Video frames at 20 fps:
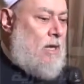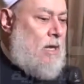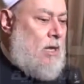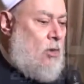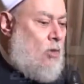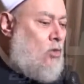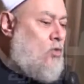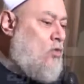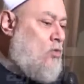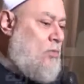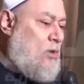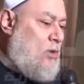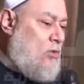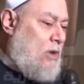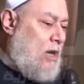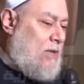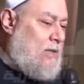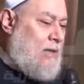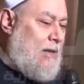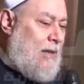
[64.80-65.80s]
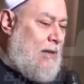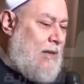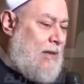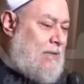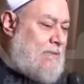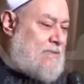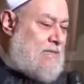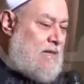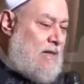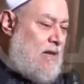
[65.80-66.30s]
الحكومة لوحدها
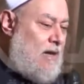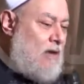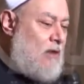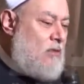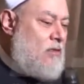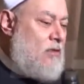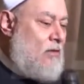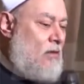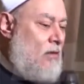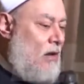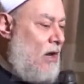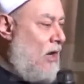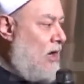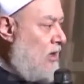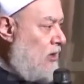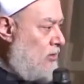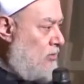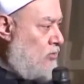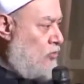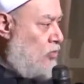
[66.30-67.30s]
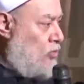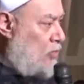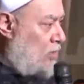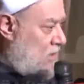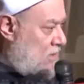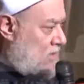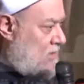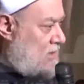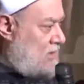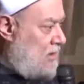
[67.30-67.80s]
ليس لها ذراع
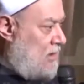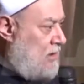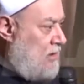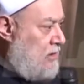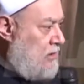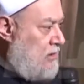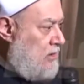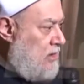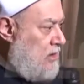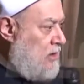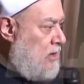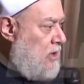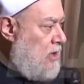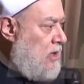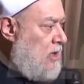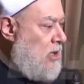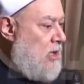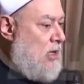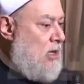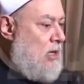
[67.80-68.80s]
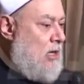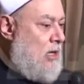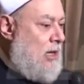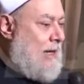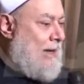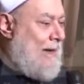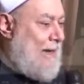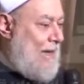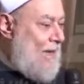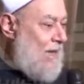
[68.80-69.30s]
توصل
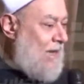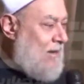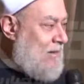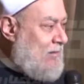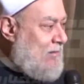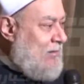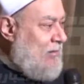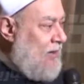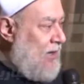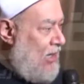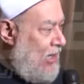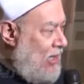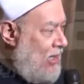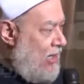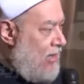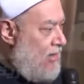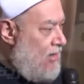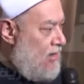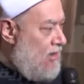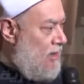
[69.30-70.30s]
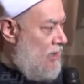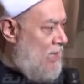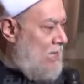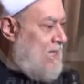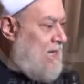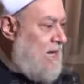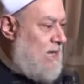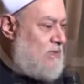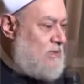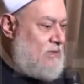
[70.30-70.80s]
الخير إلى
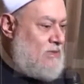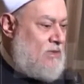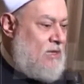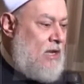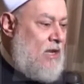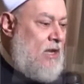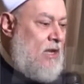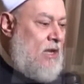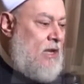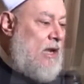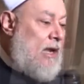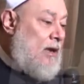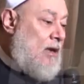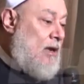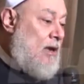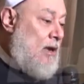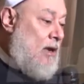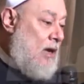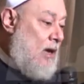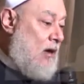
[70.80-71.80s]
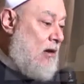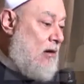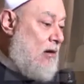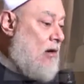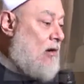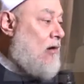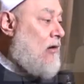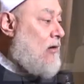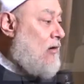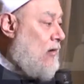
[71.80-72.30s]
الناس لكن لها
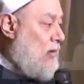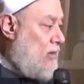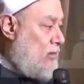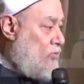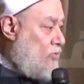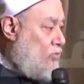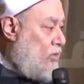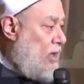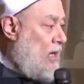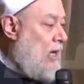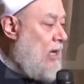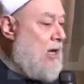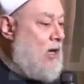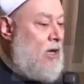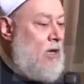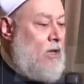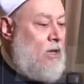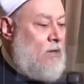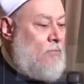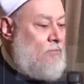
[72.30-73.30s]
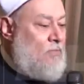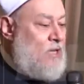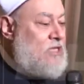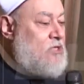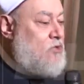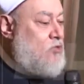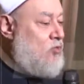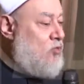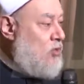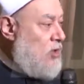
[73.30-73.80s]
قرارات ولها
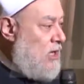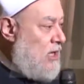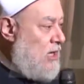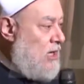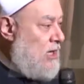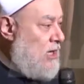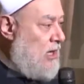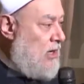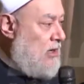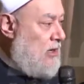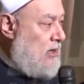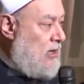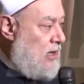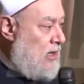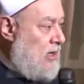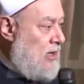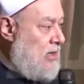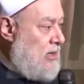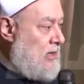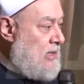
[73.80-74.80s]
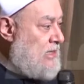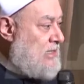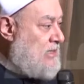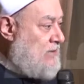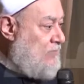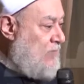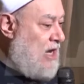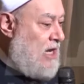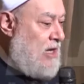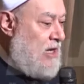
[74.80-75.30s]
مسؤولية آه،
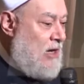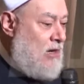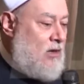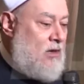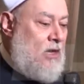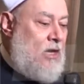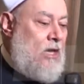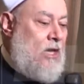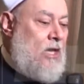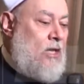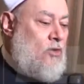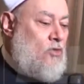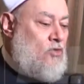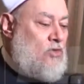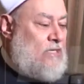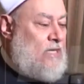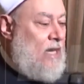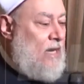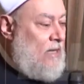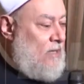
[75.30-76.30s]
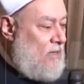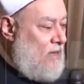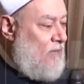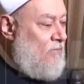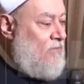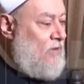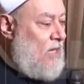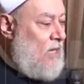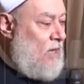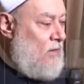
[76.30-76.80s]
رسمية تساعدها
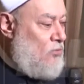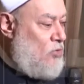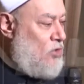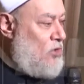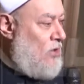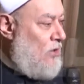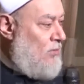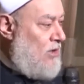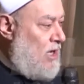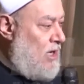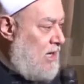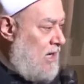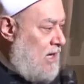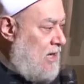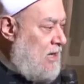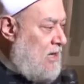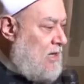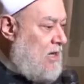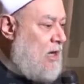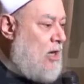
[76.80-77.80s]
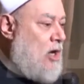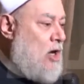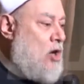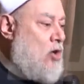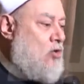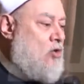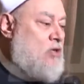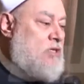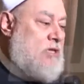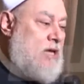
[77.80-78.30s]
فيها المجتمع الأهلي
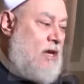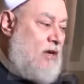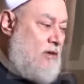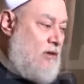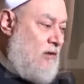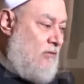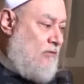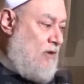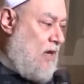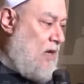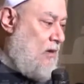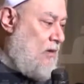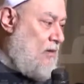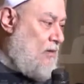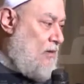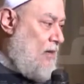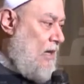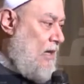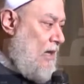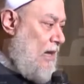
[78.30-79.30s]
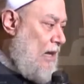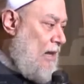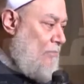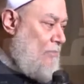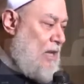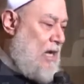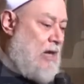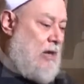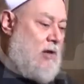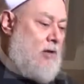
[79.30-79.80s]
ويساعدها فيها قطاع
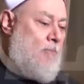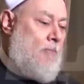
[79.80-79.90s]
الأعمال